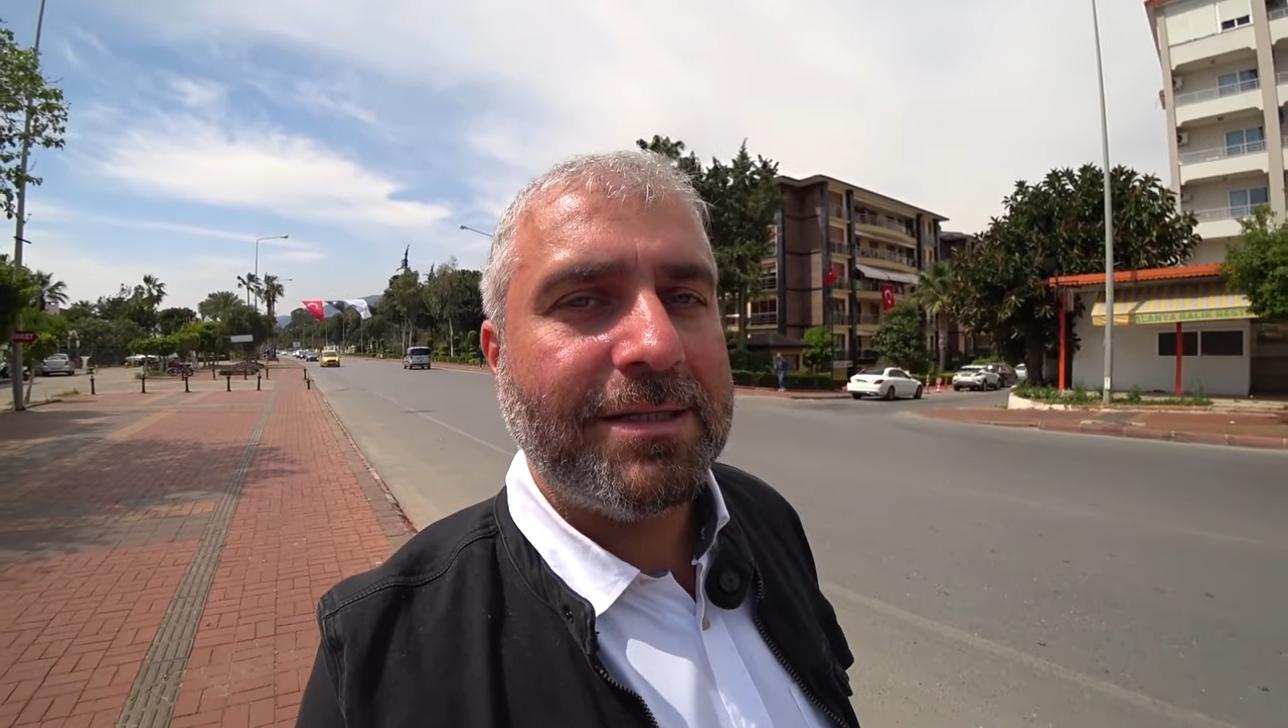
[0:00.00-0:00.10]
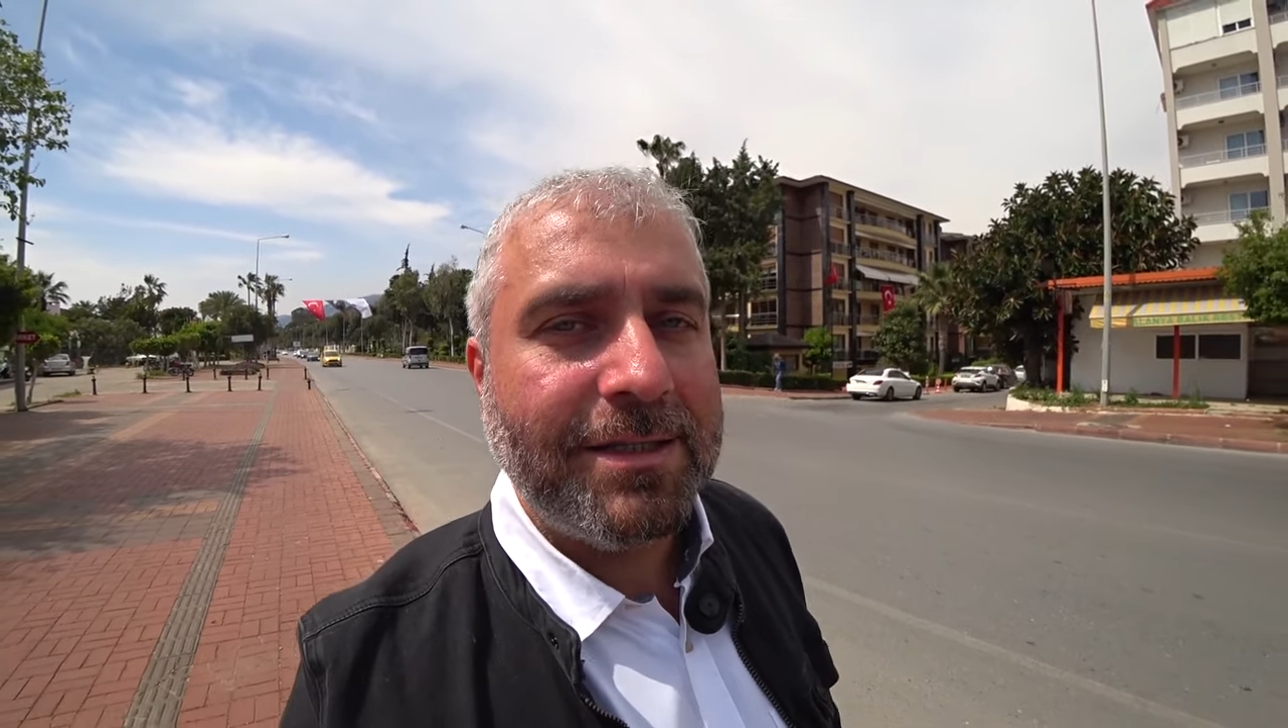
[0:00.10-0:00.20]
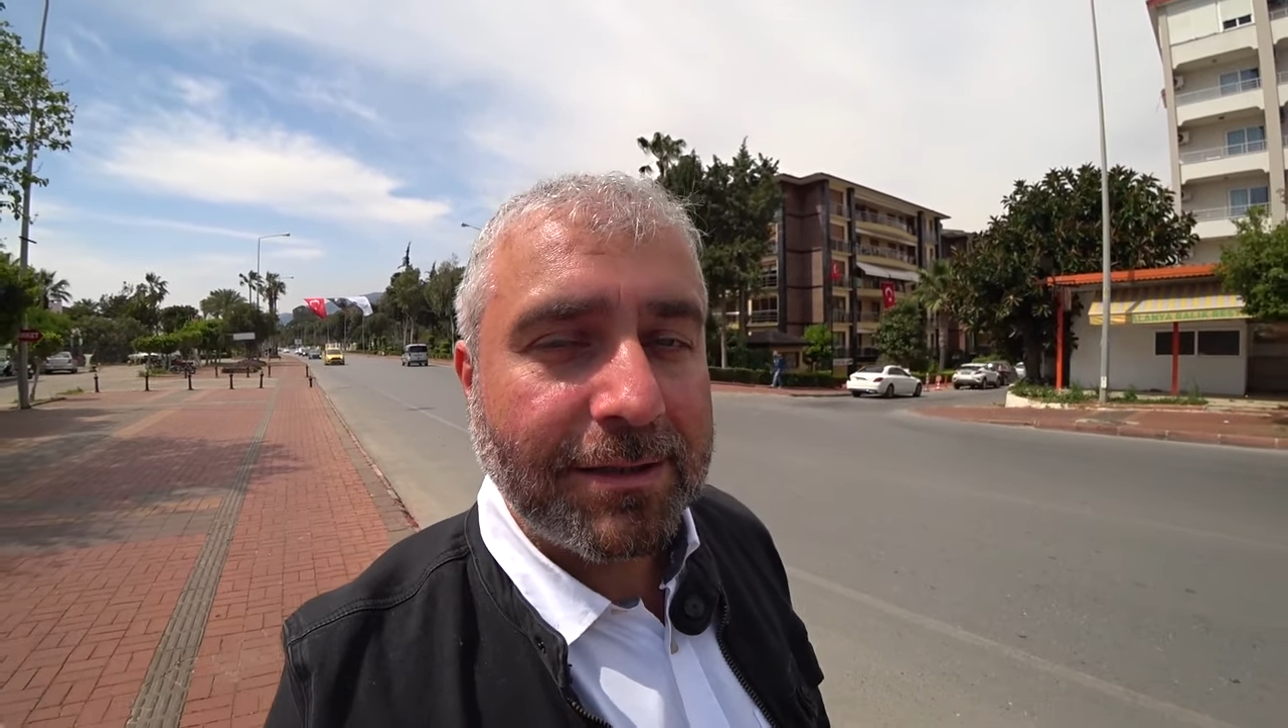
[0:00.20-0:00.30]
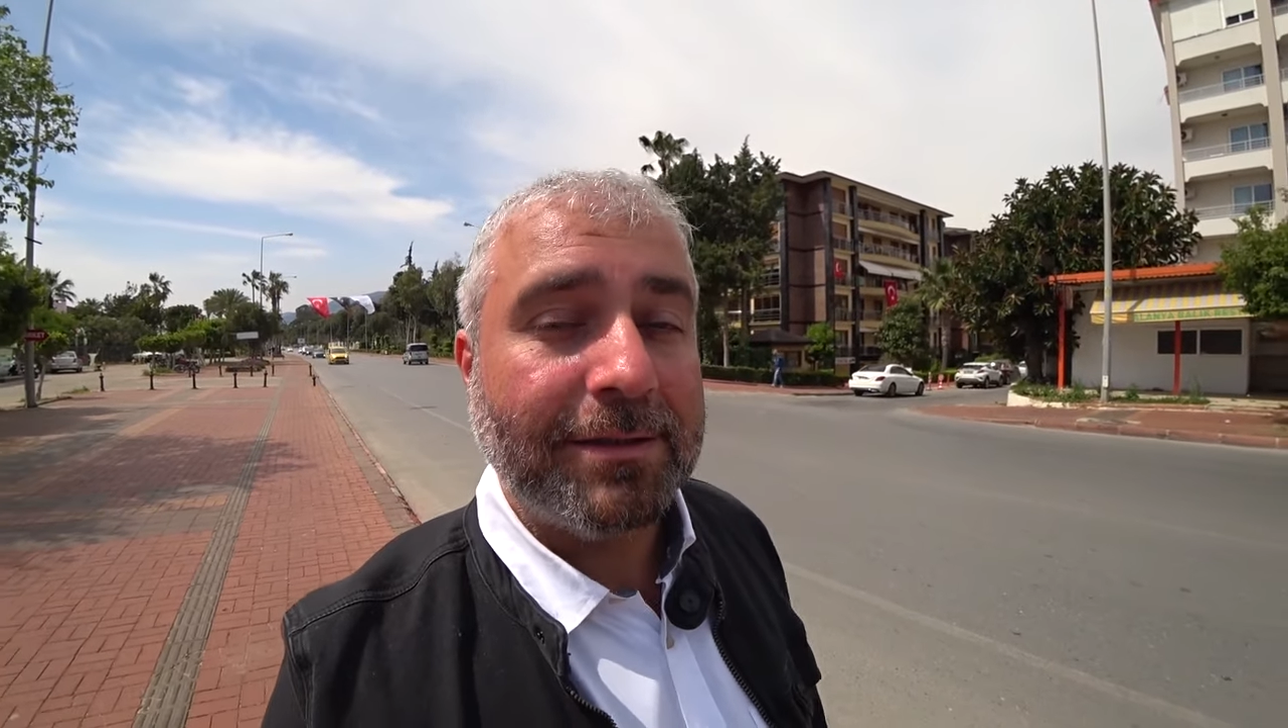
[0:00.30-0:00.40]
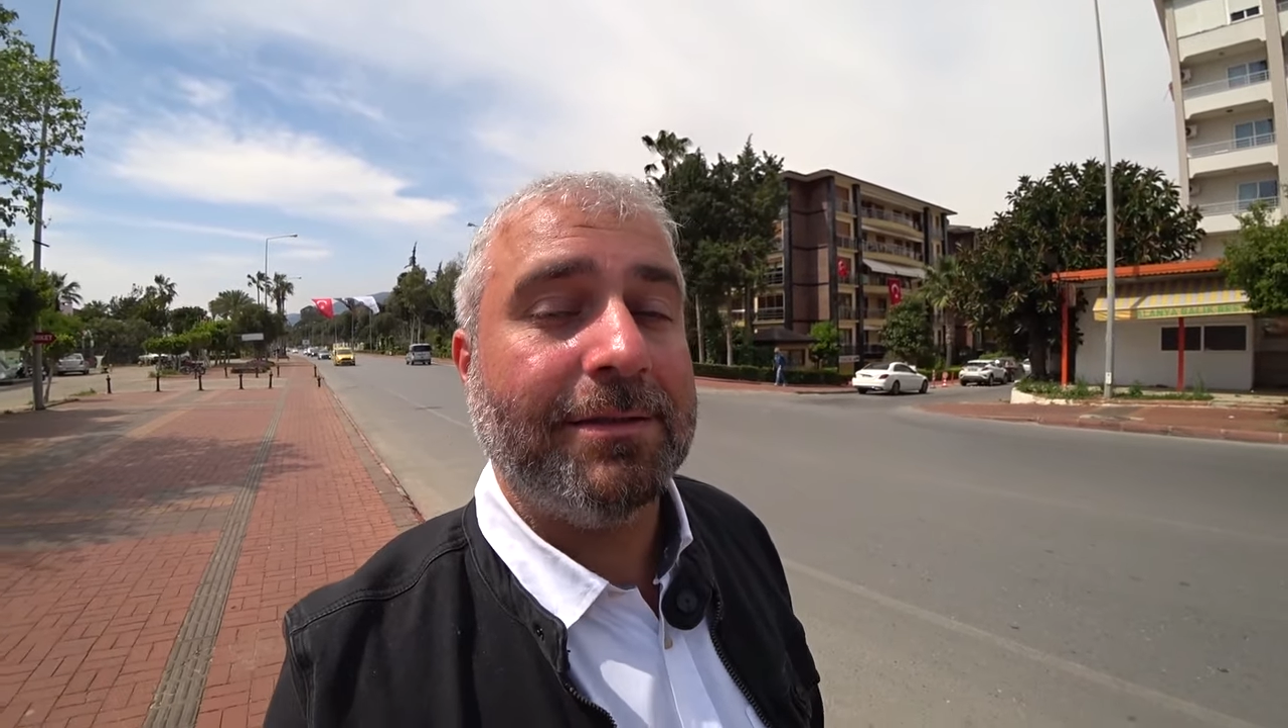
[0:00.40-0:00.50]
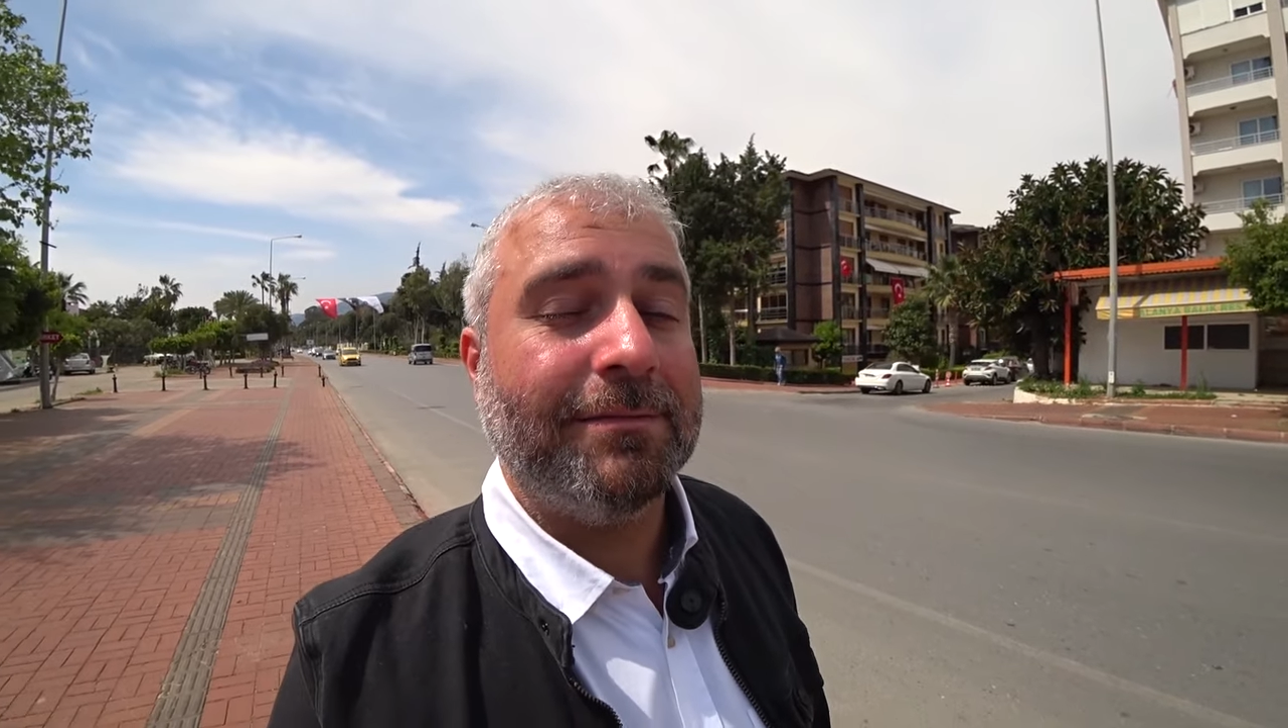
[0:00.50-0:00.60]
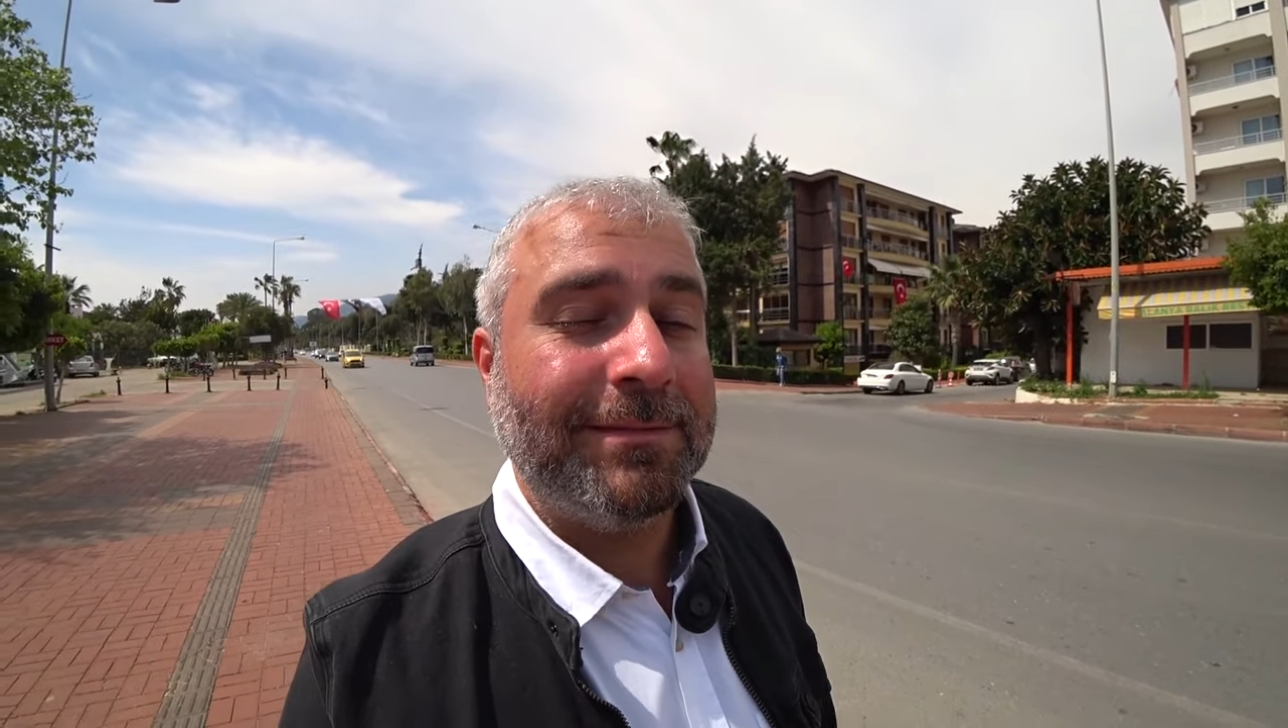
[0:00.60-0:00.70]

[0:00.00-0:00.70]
сделать.